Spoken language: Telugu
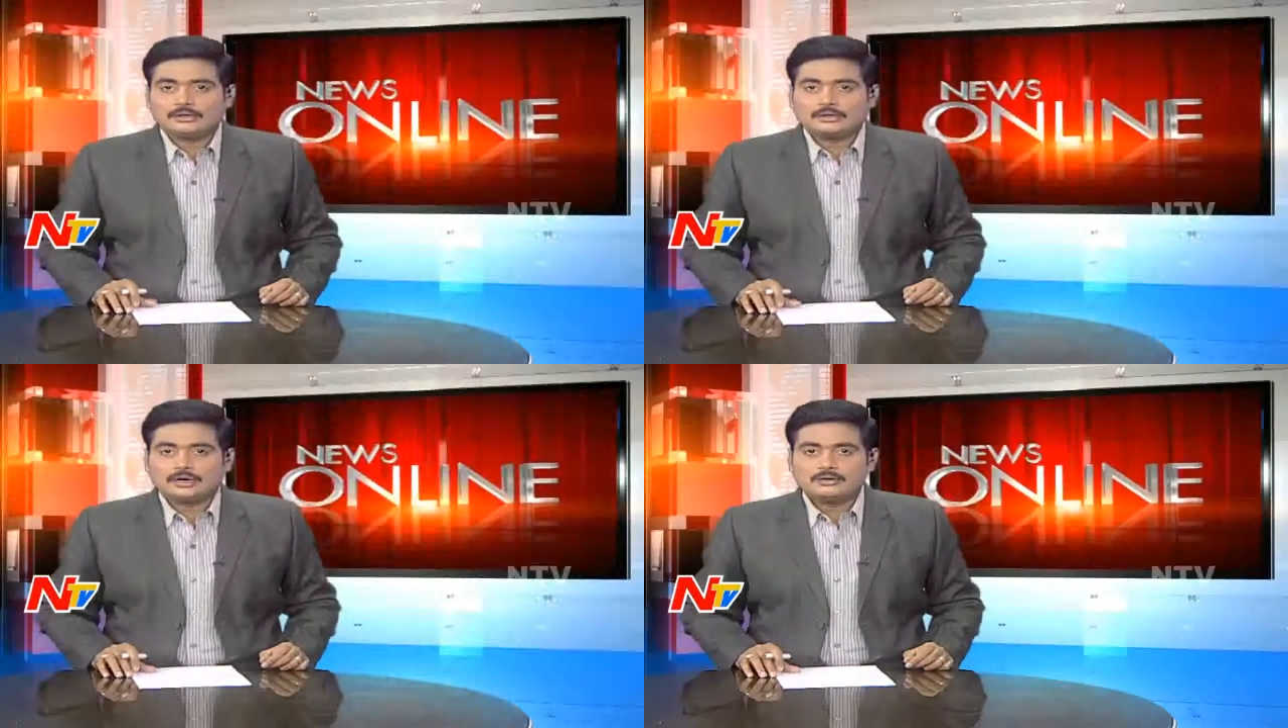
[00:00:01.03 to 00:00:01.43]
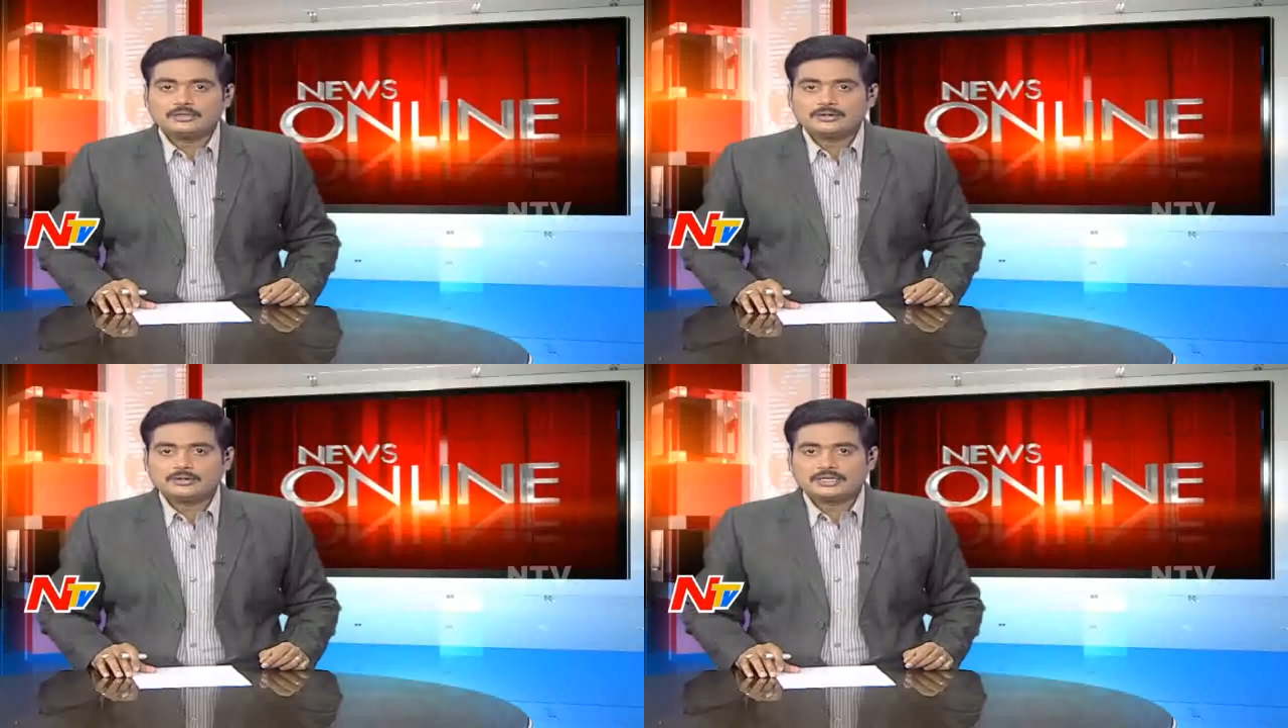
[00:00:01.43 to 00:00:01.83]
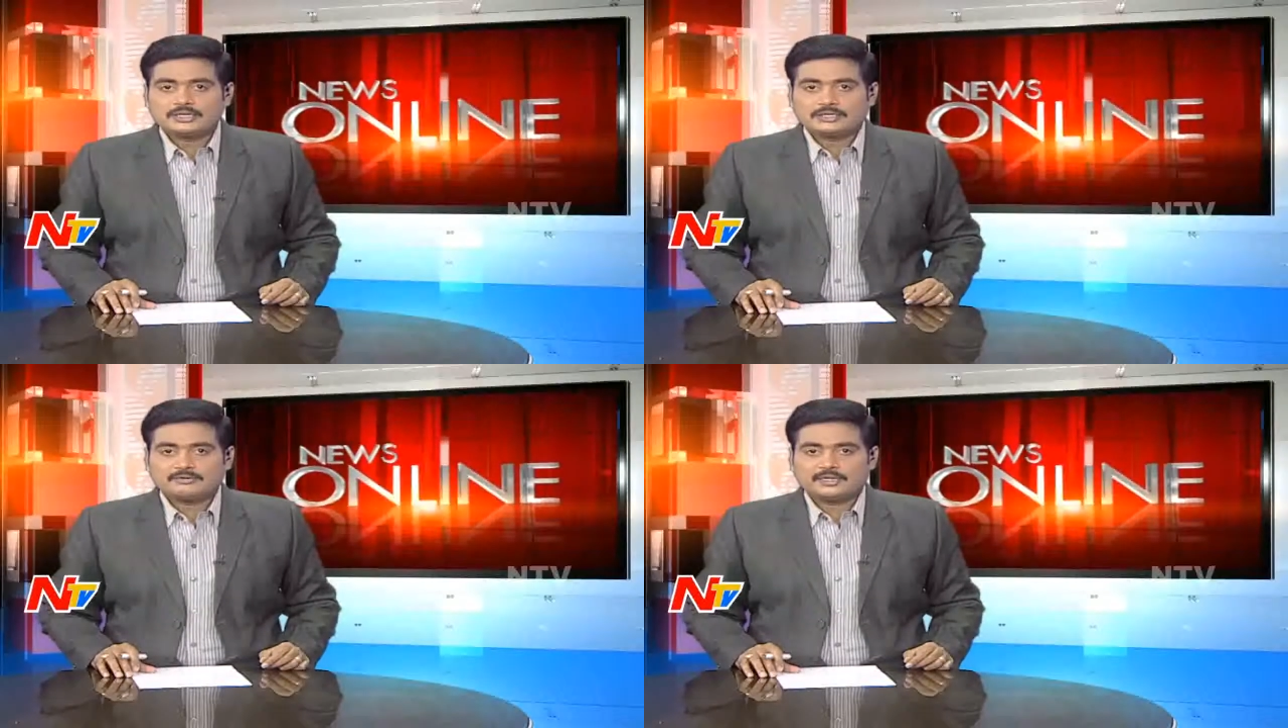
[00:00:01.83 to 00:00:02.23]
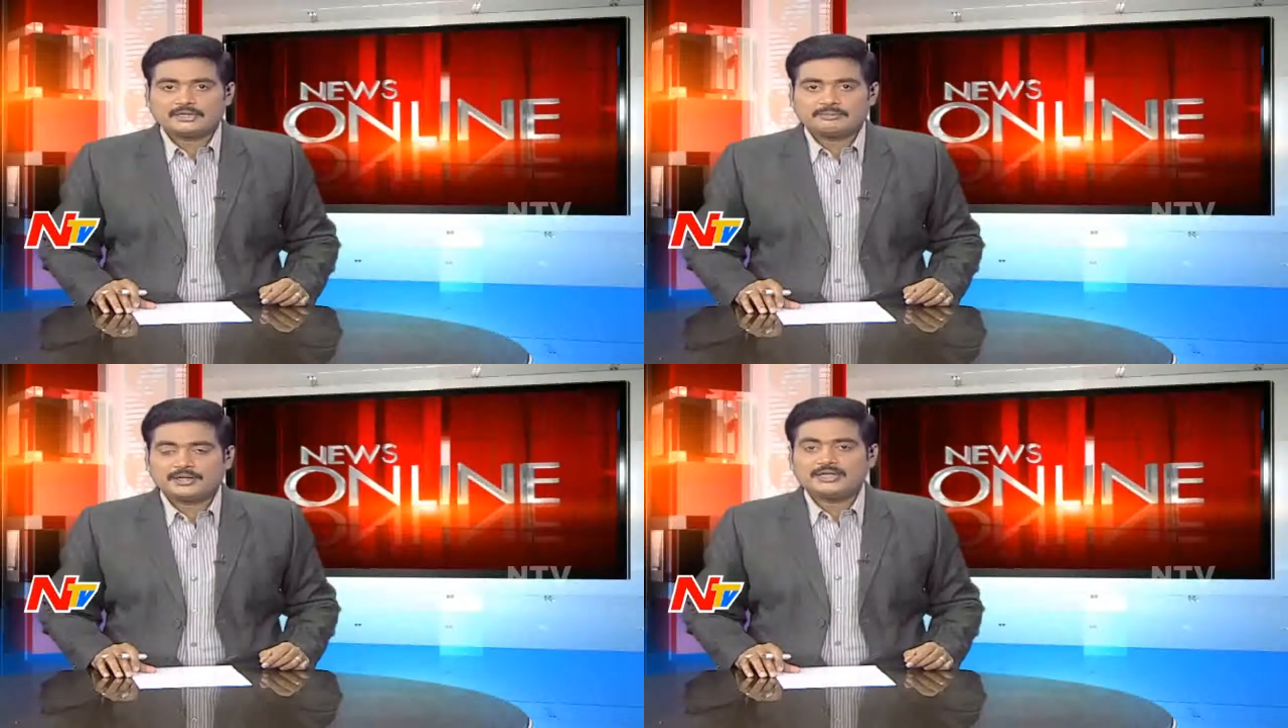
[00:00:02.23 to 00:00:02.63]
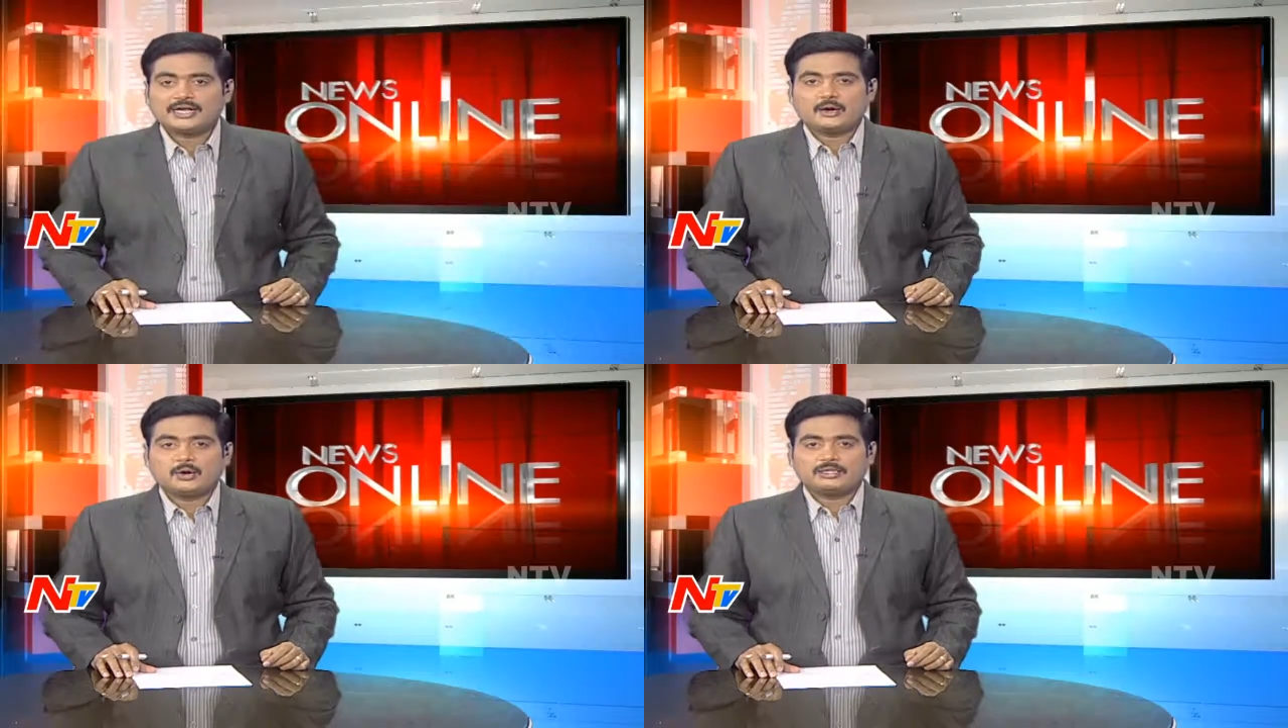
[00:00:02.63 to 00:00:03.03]
రాహుల్ సూచనల తర్వాత
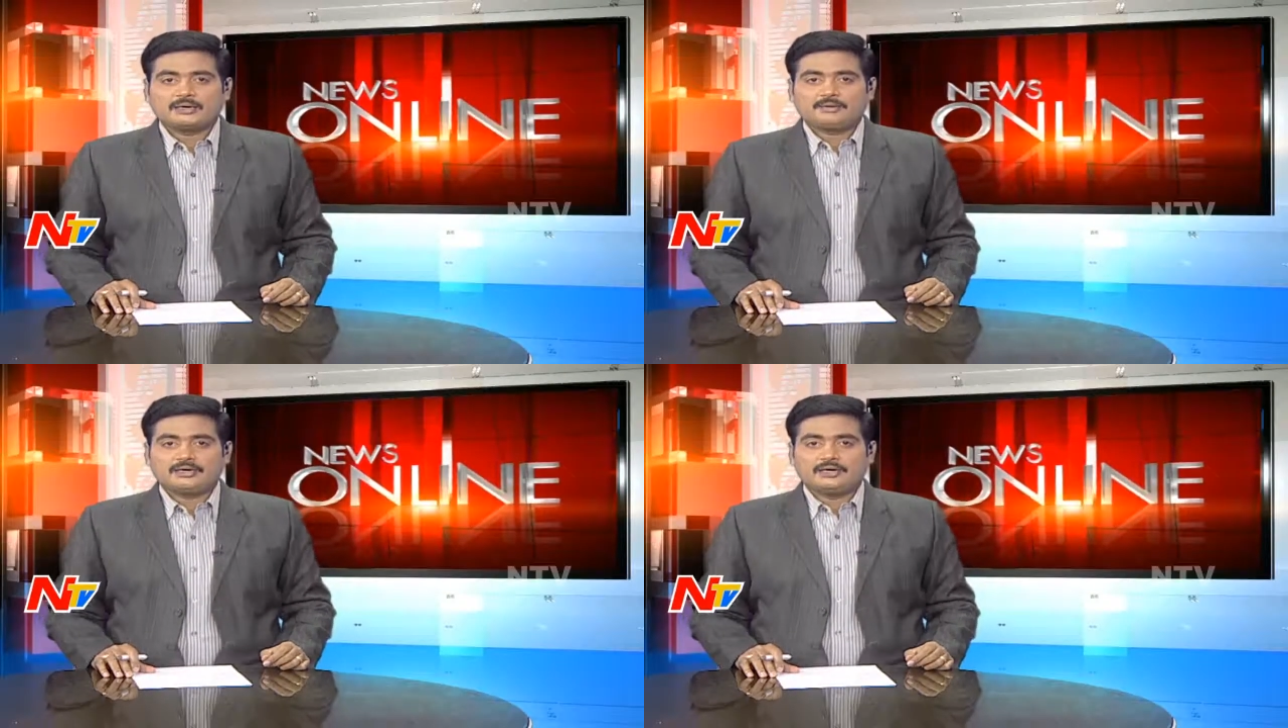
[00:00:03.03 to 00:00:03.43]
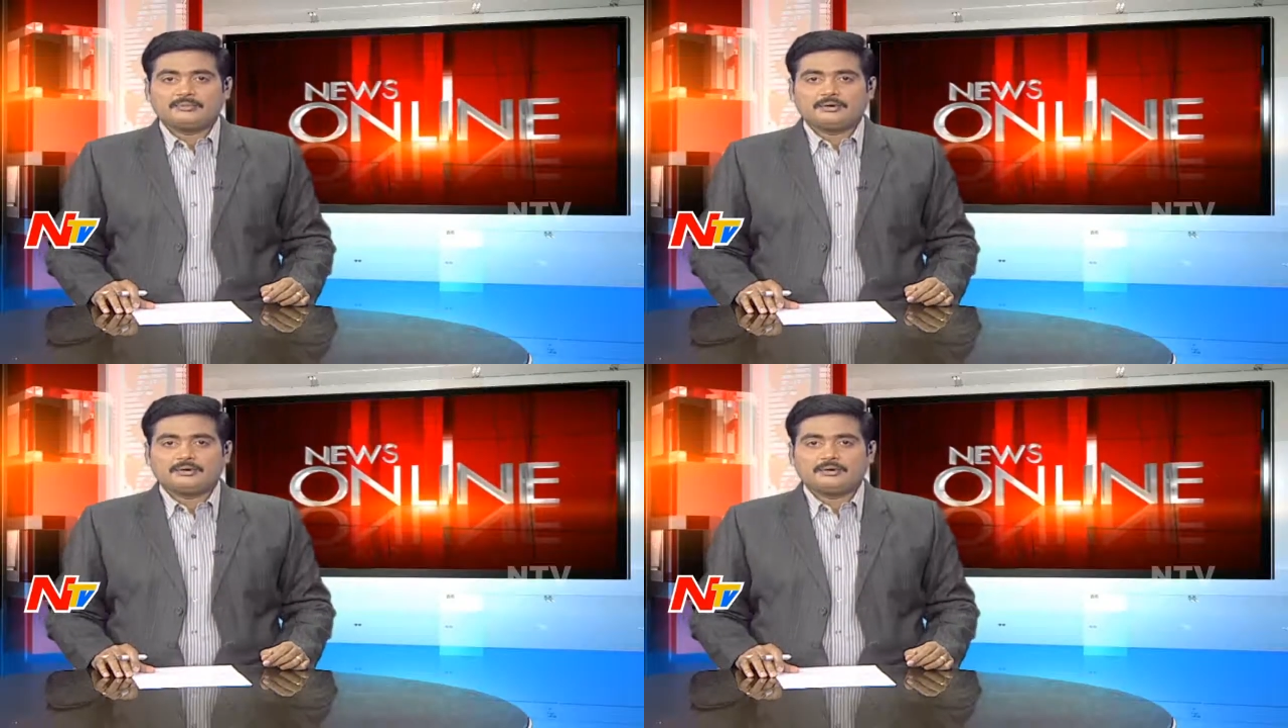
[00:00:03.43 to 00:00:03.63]
ప్రత్యేక హోదాపై